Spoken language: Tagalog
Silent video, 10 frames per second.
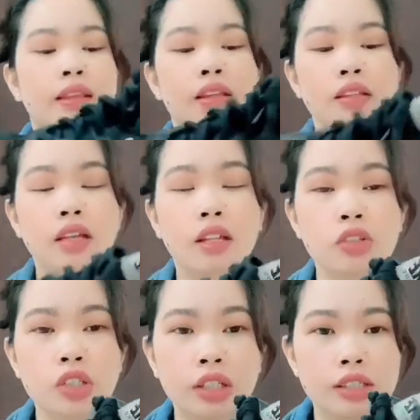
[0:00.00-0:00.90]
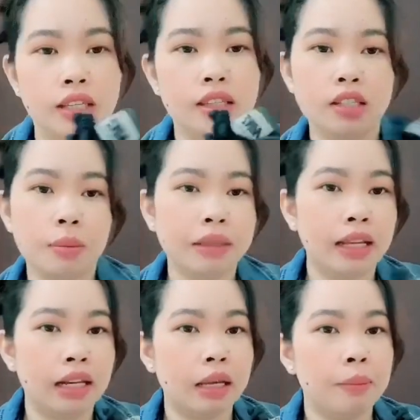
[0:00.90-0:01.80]
Ano siya kasi hindi siya
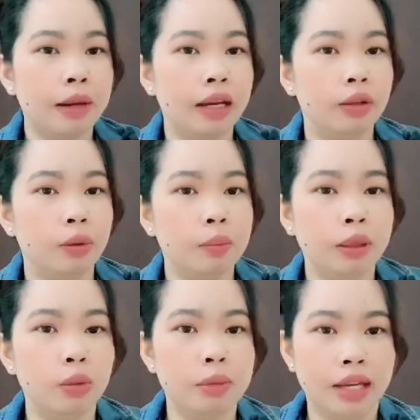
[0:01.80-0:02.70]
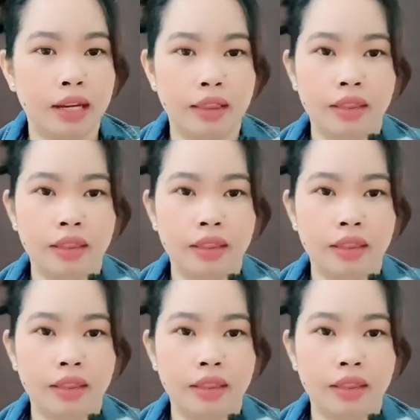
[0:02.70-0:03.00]
madaling maano, madumihan.